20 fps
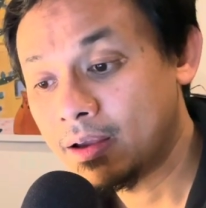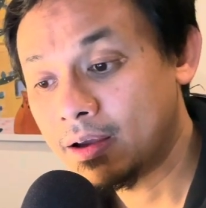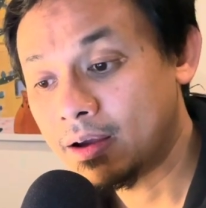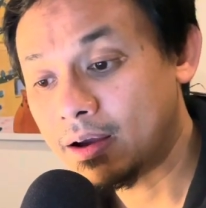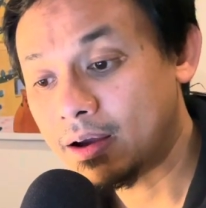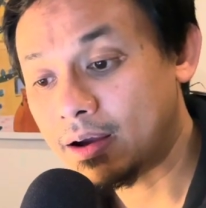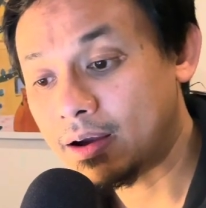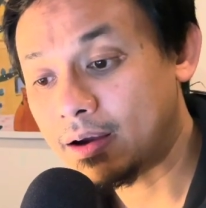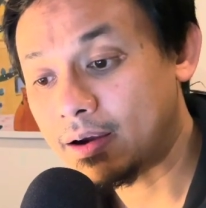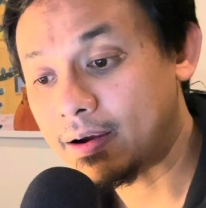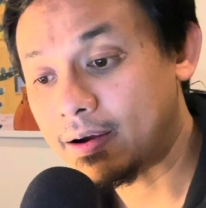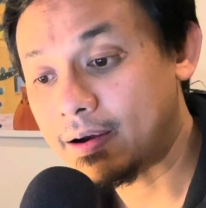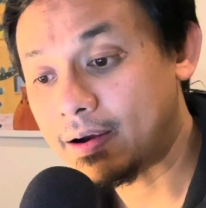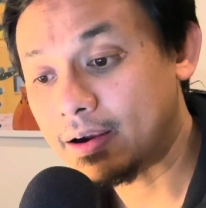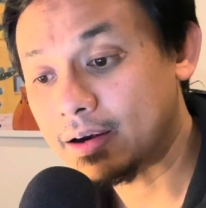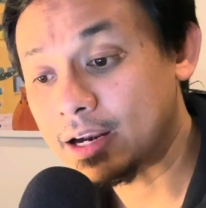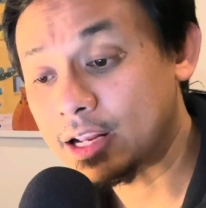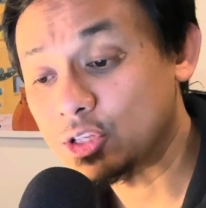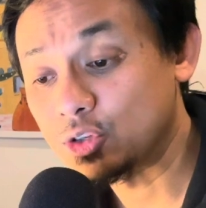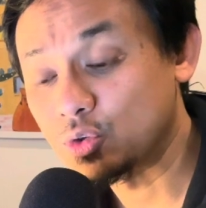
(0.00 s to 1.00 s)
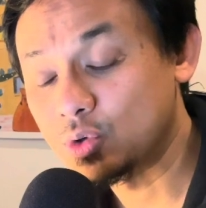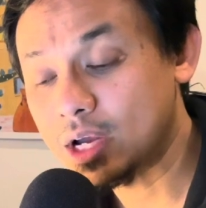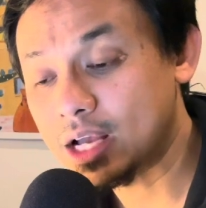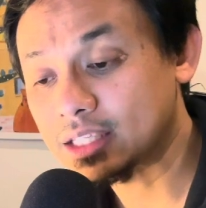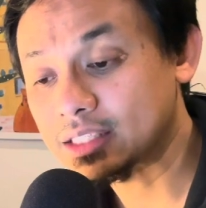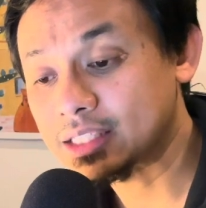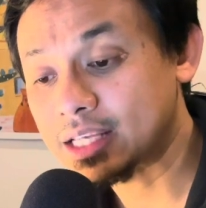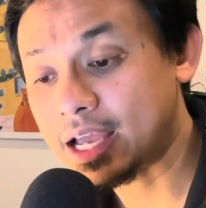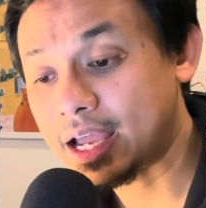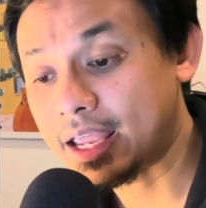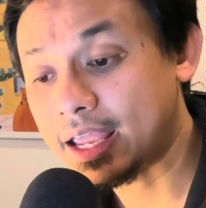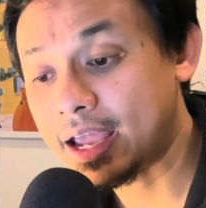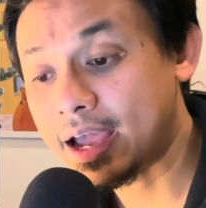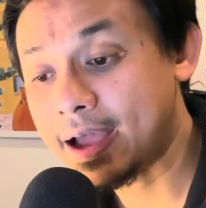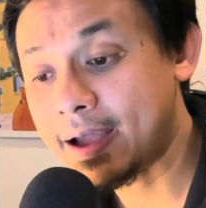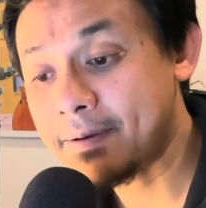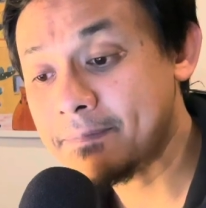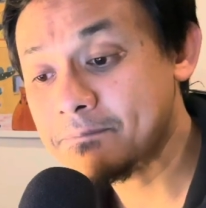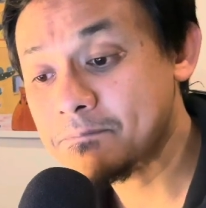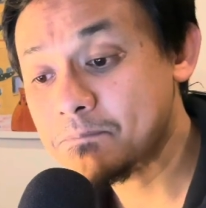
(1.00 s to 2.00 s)
uh, dan juga
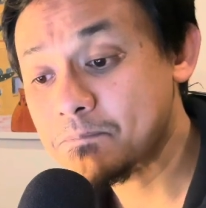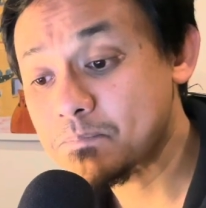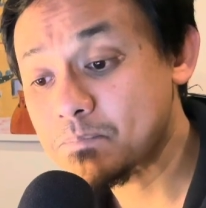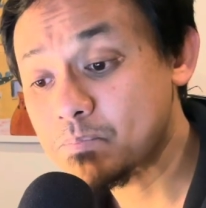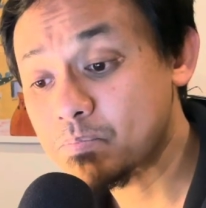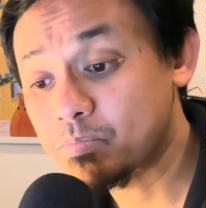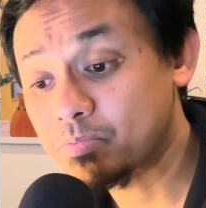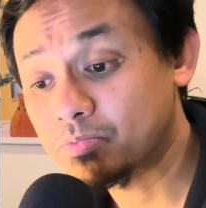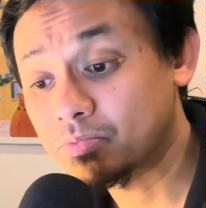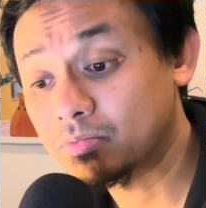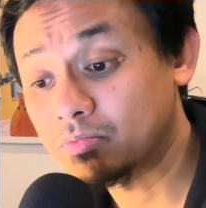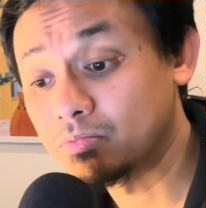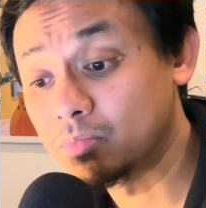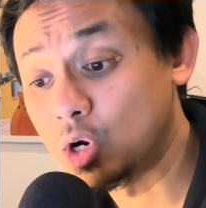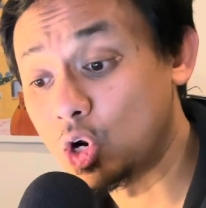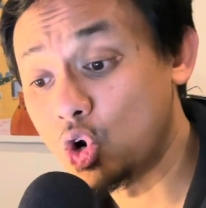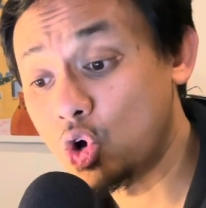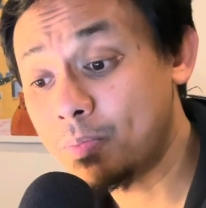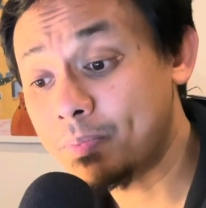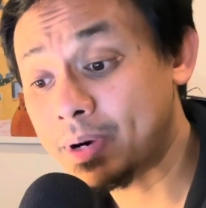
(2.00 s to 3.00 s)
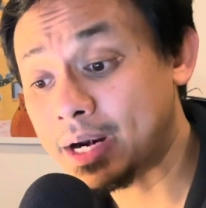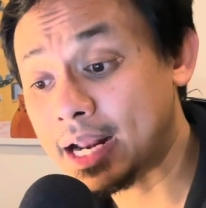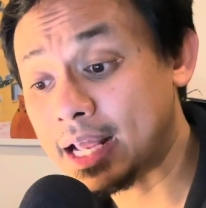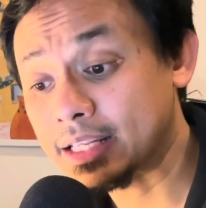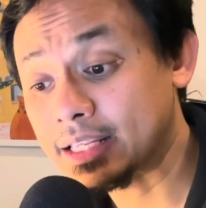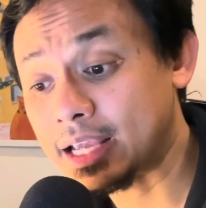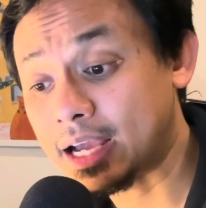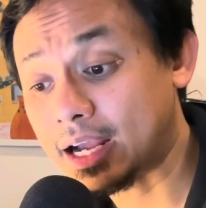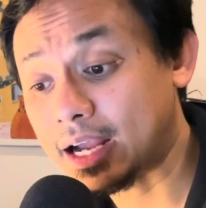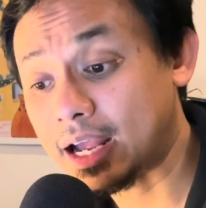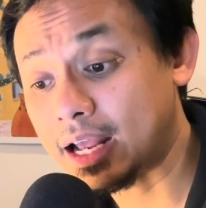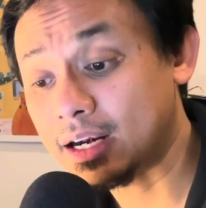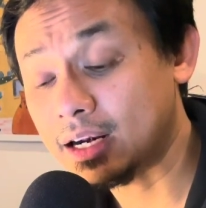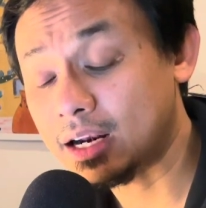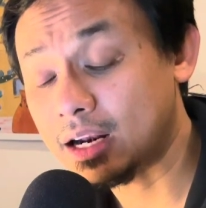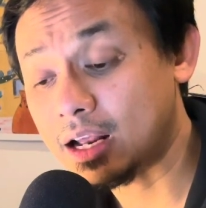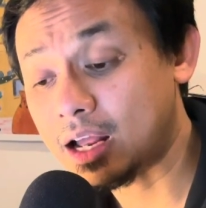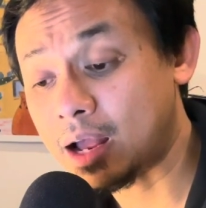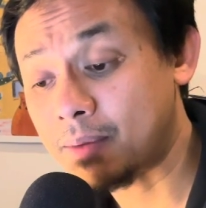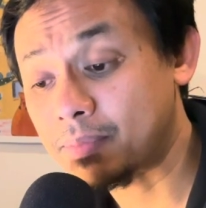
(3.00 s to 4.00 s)
saya belum
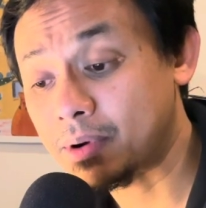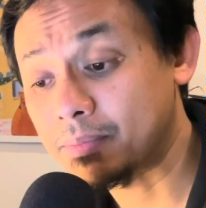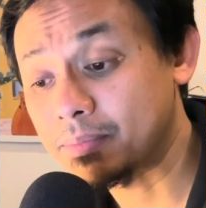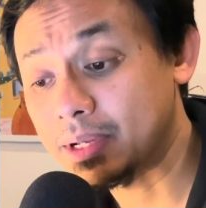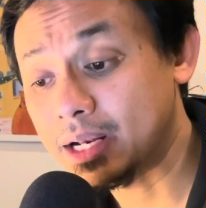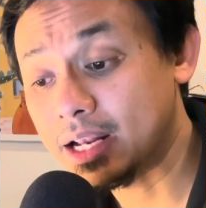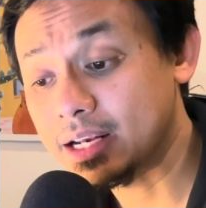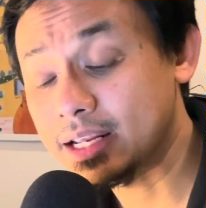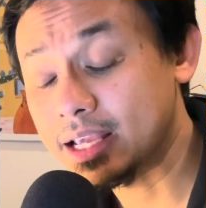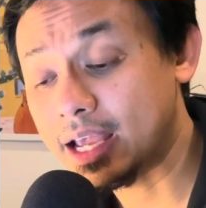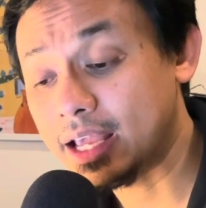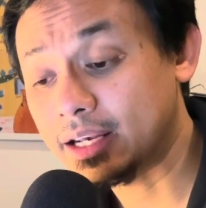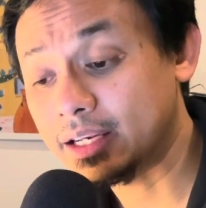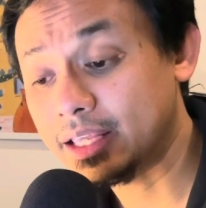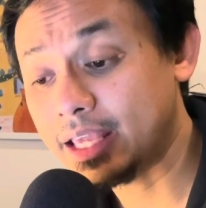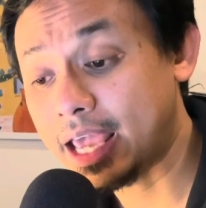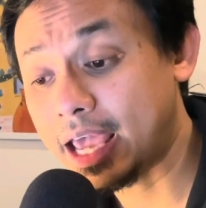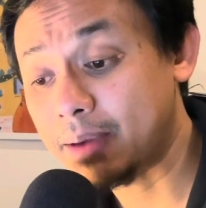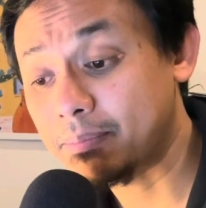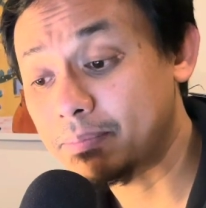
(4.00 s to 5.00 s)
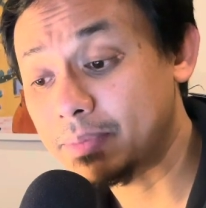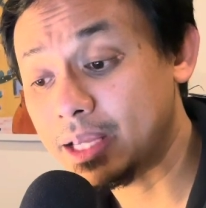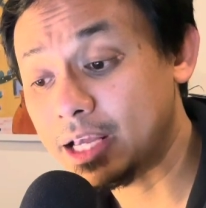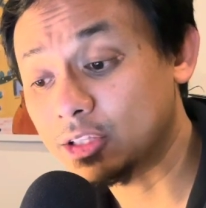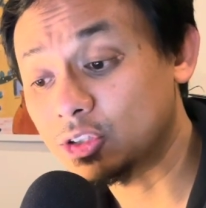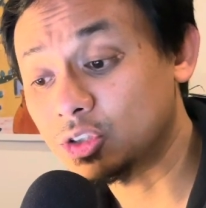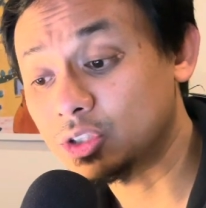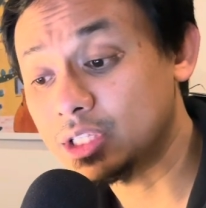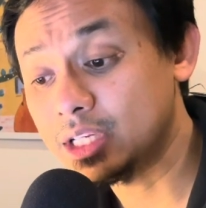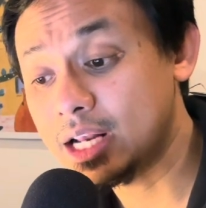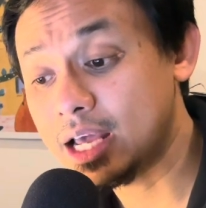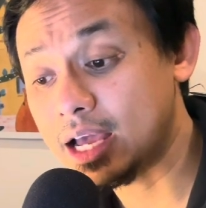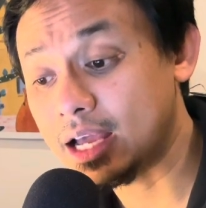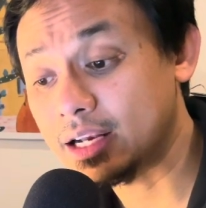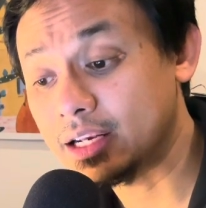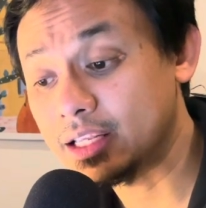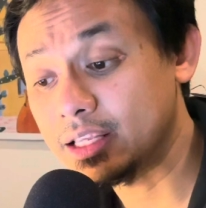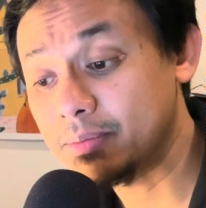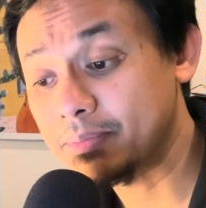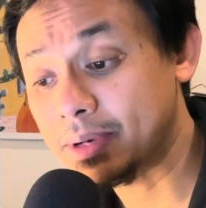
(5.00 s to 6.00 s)
menanyakan apabila dia ini happy atau tidak
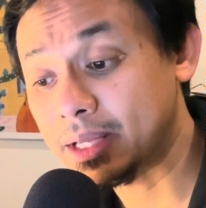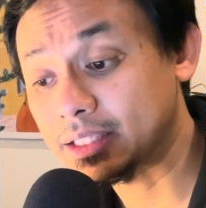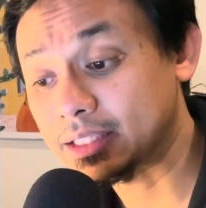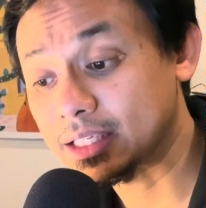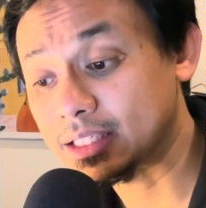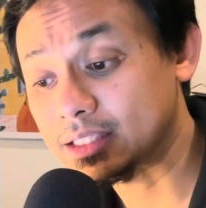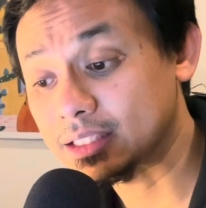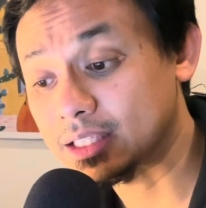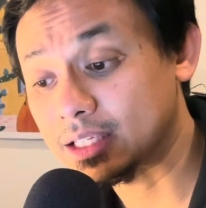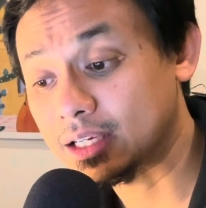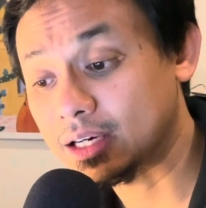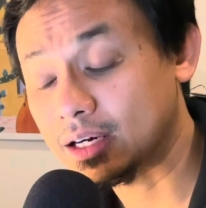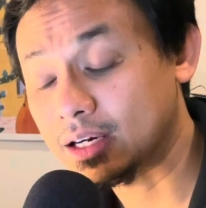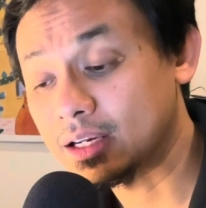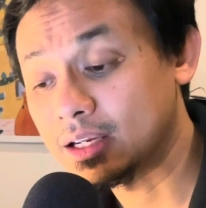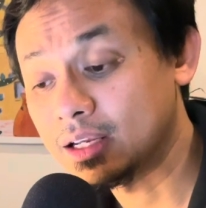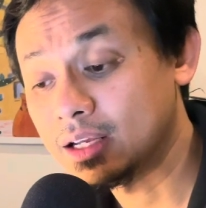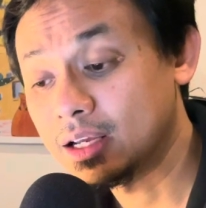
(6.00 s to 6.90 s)
di Manchester